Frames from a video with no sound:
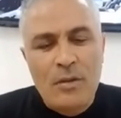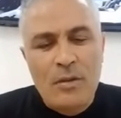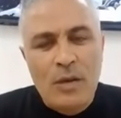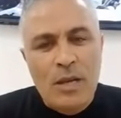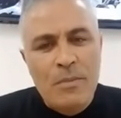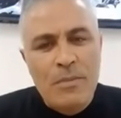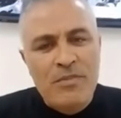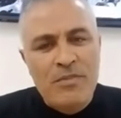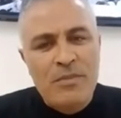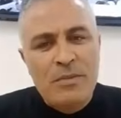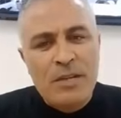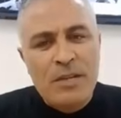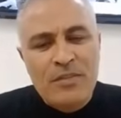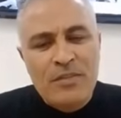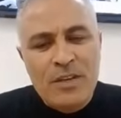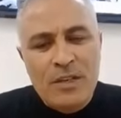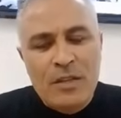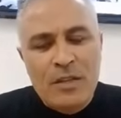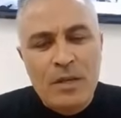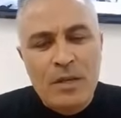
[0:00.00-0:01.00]
والله ما فهمنا
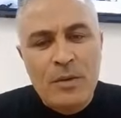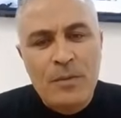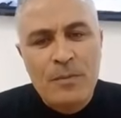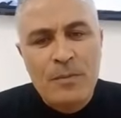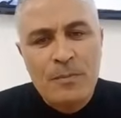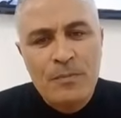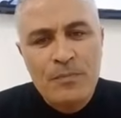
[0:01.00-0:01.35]
كيف نديرو